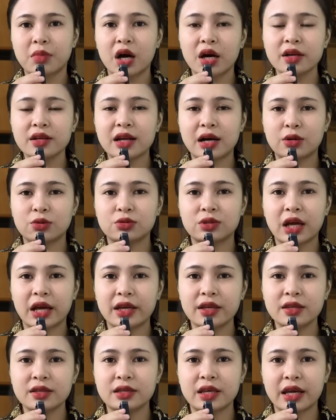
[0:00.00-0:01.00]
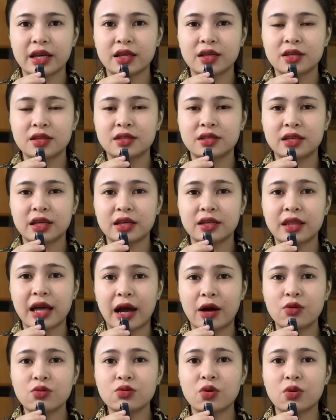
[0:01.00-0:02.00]
Mới đầu thấy vậy chị
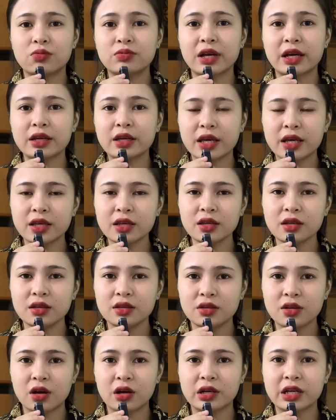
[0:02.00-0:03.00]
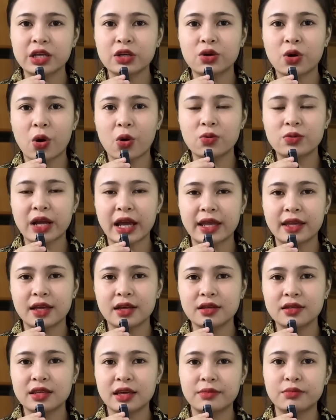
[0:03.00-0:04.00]
Thảo cũng để ý, do cái cô này
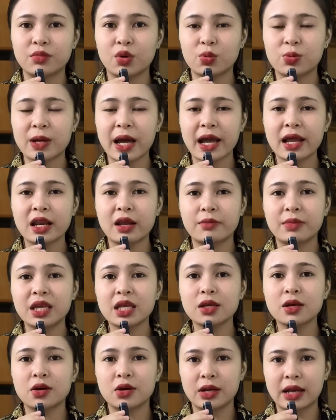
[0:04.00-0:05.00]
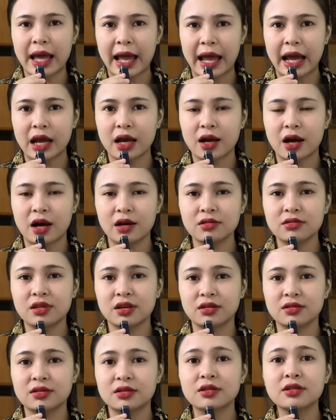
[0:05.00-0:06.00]
nhìn một cái là biết người lạ ở
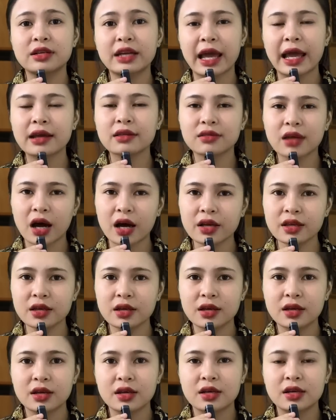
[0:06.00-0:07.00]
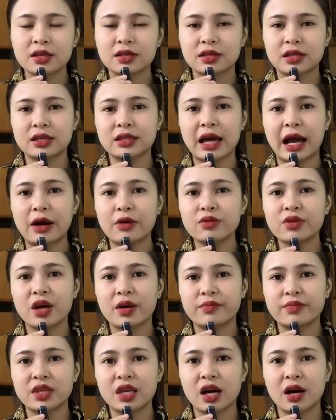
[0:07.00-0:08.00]
từ xứ khác tới. Chị Thảo
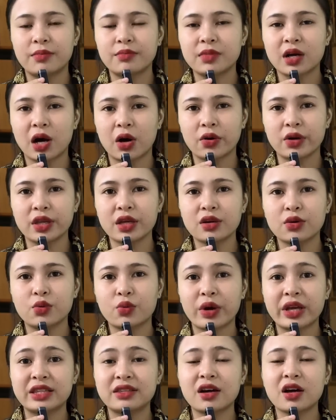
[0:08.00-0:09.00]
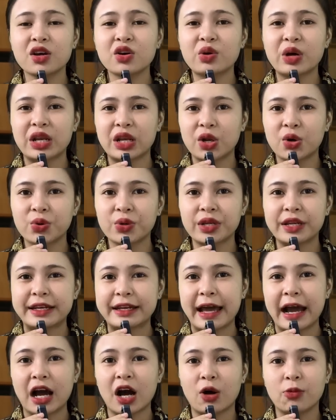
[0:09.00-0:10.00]
dợm dợm hồi quay tới quay lui
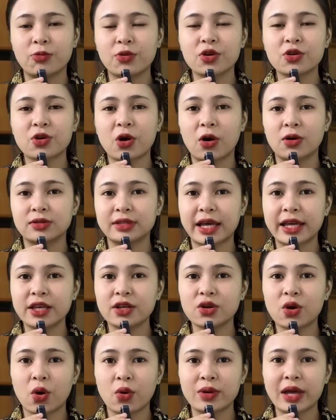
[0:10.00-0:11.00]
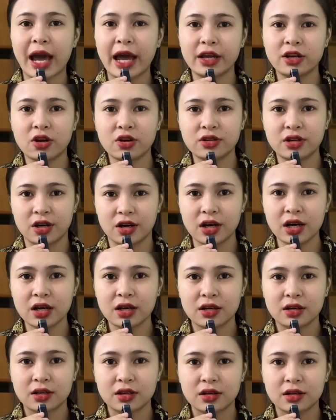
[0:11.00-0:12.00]
đã không có còn thấy cô gái đó
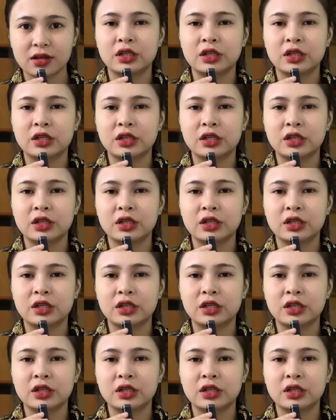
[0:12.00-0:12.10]
nữa.